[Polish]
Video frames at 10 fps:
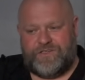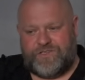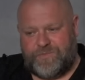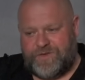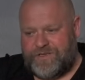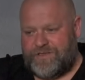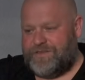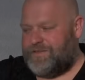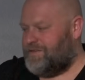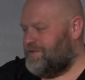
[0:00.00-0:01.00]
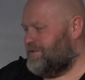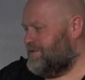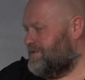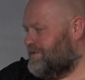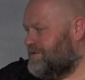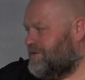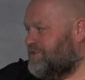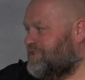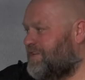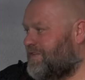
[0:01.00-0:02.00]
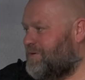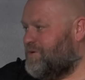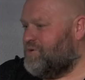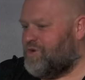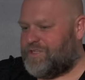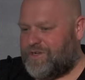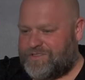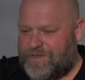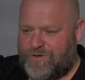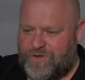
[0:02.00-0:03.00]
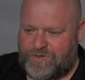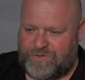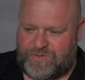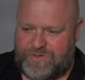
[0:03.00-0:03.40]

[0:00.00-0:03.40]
i żeby e, oddawały urok tego samochodu.